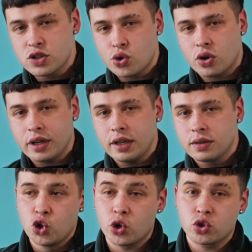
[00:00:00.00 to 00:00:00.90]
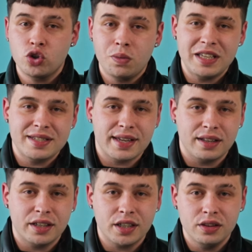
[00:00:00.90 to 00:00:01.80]
sonra gördüğüm
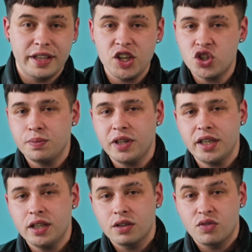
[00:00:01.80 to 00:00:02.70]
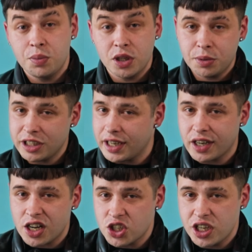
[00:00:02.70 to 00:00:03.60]
insanların değişimleri ve birbirine
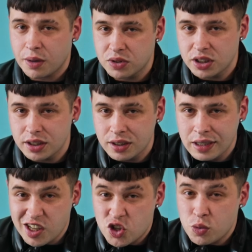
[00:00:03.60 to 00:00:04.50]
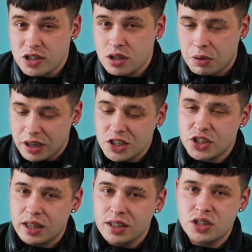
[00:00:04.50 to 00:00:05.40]
karşı yaptığı saçma sapan
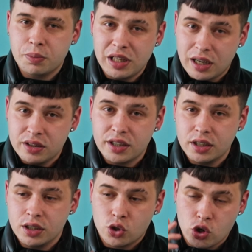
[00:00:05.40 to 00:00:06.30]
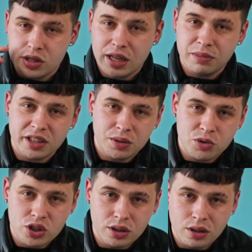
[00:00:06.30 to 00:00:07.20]
aşağılıkça planları gözlemlediğim
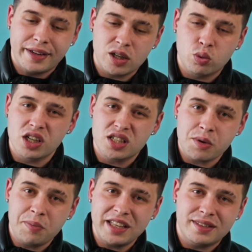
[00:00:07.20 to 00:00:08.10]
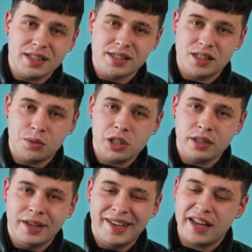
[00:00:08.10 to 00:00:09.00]
için yani burası bir Matrix gibi
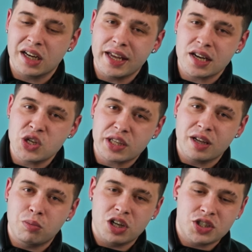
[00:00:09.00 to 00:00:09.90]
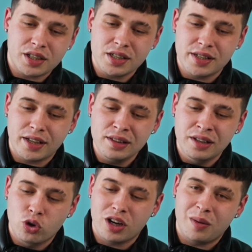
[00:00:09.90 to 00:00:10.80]
eğer gerçekten başarırsan
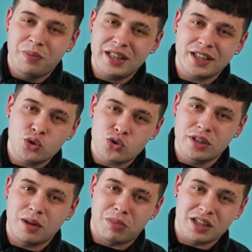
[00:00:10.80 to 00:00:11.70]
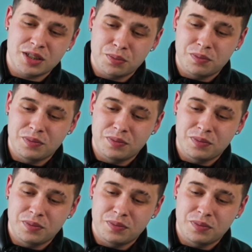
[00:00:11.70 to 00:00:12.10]
bu kahvelerin üstünden basıp